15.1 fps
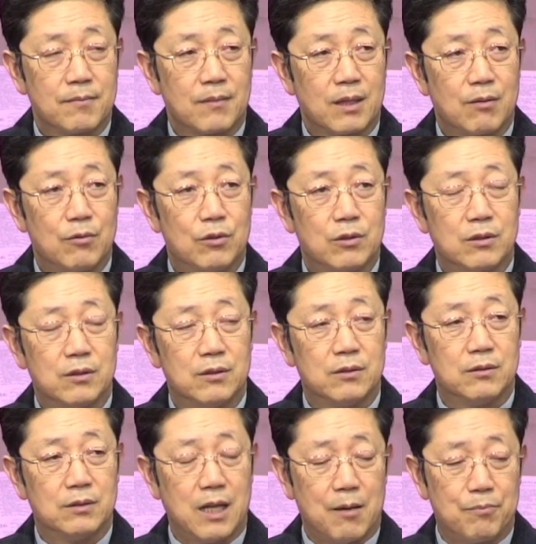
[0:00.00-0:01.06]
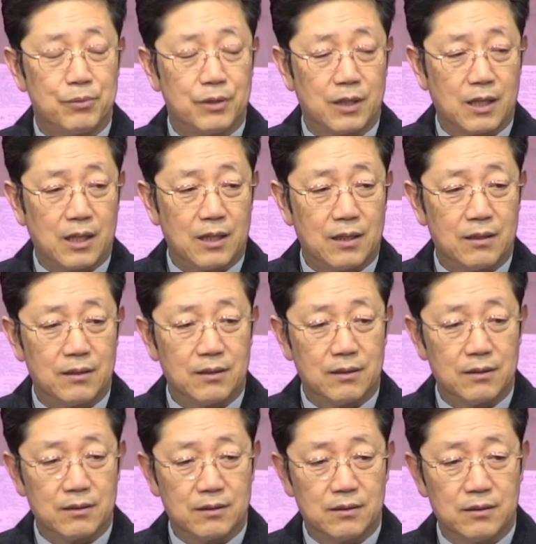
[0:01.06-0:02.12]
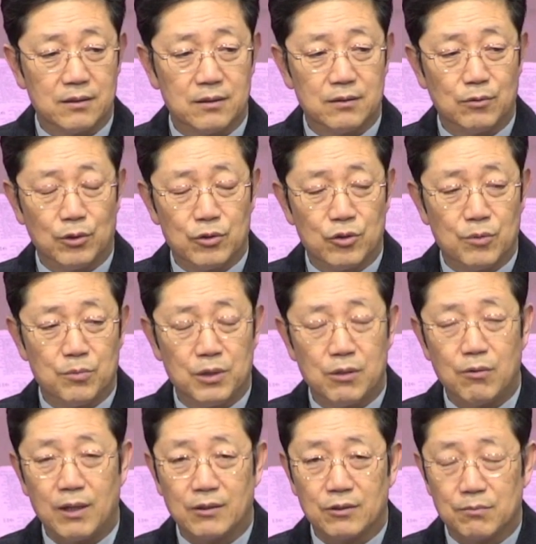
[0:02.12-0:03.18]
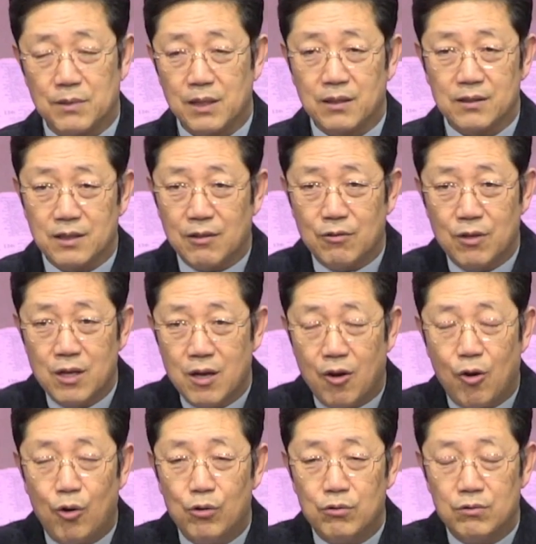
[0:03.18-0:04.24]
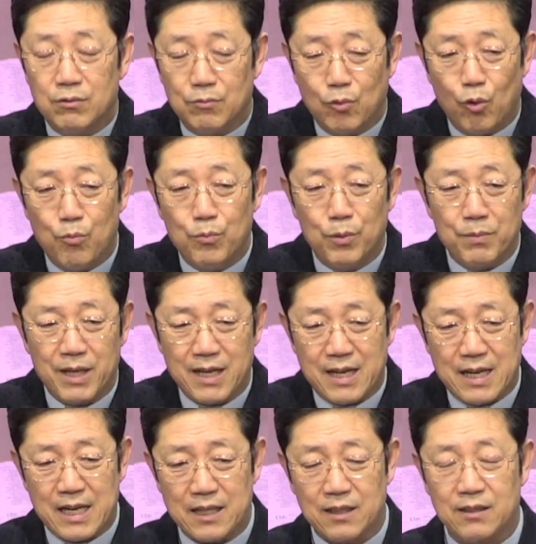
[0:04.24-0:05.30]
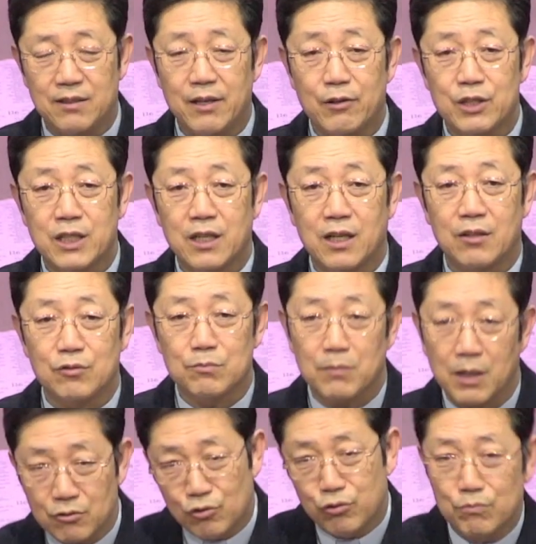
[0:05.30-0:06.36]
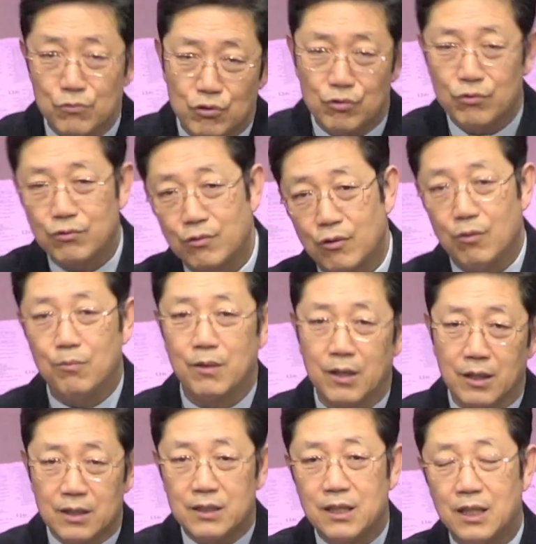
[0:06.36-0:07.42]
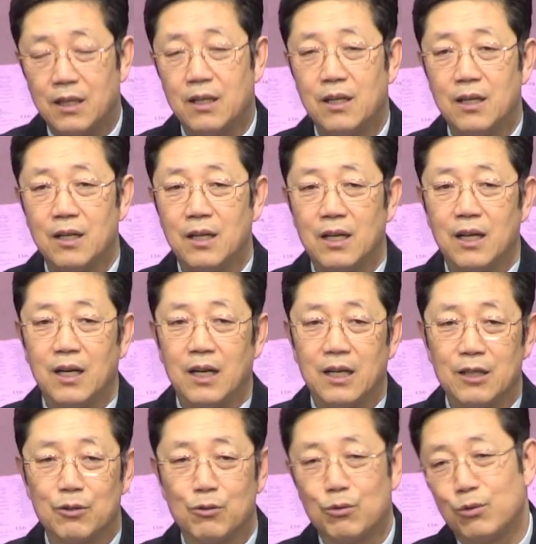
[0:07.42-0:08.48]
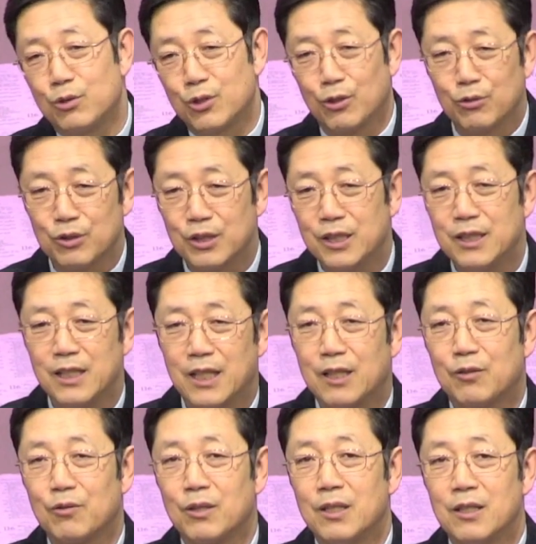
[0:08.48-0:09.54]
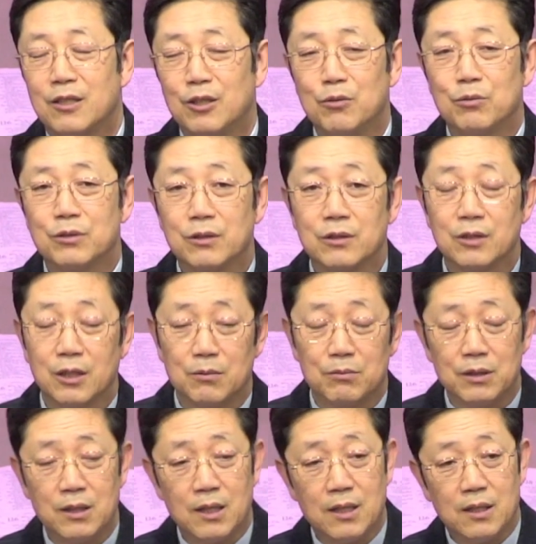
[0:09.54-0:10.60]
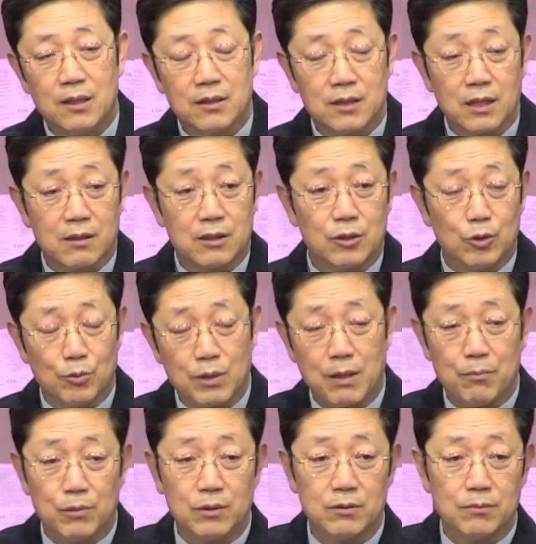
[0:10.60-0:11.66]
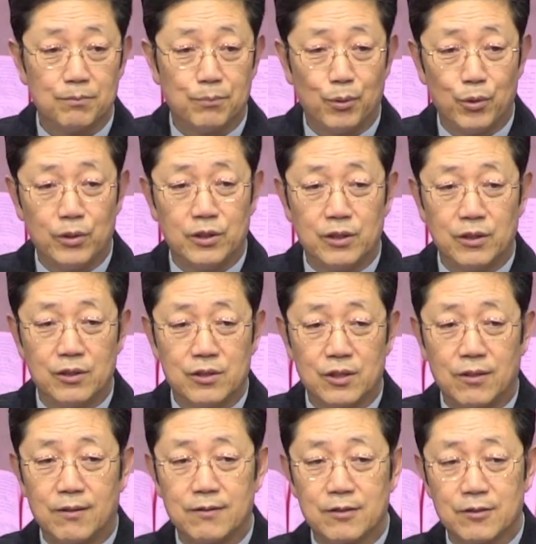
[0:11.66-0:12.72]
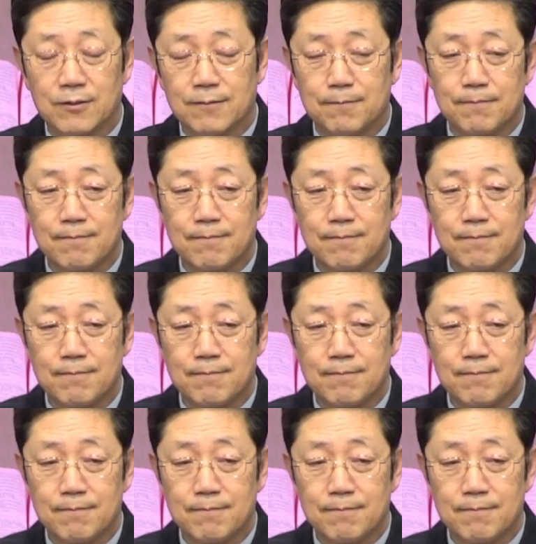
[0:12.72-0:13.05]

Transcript: 그 그 아프리카 그 원주민들 와서 막 그냥 얼굴 온몸이 하얗게 색칠해가지고 막 춤추고 막 그냥 아이고 정신이 안. 그리고서 여러분 제 기도문을 한번 보여드렸죠 지금.